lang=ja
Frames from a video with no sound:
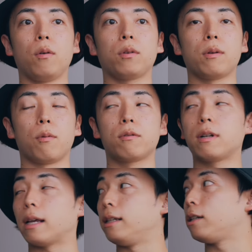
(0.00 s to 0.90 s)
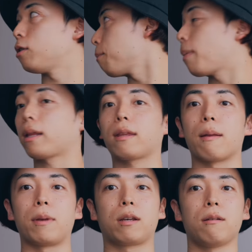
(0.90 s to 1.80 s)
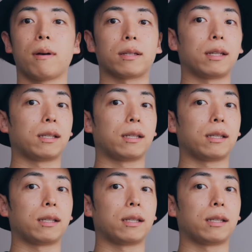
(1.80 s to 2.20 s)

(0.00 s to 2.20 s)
本当に僕が一瞬パッて目配せ